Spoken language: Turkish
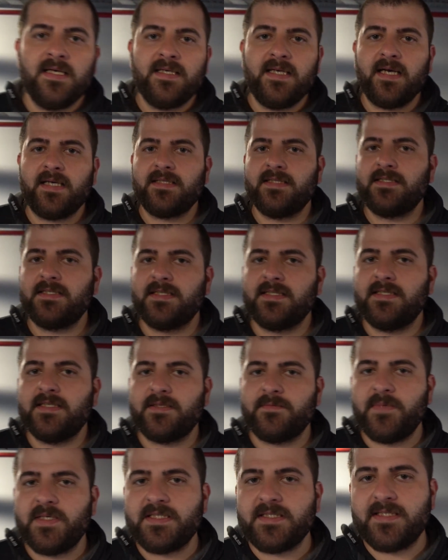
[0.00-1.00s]
yaklaşık
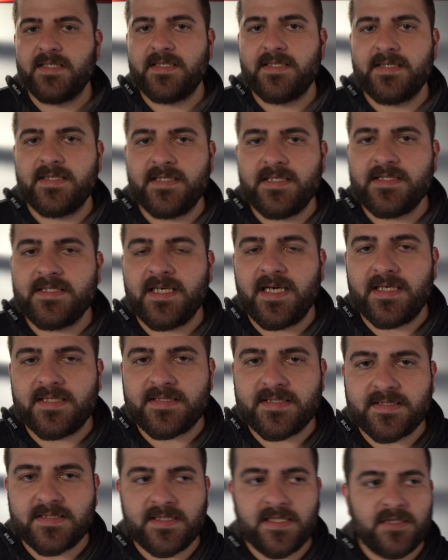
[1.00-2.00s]
45 dakika
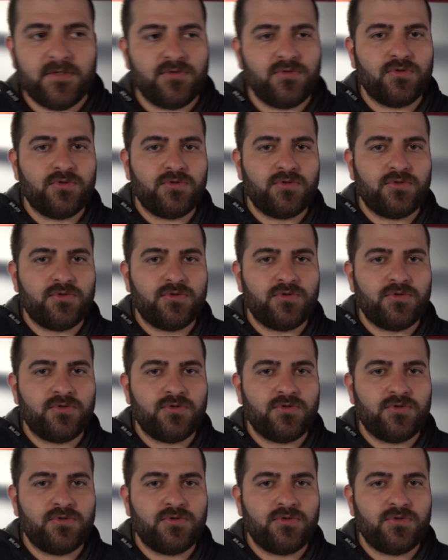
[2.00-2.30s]
içerisinde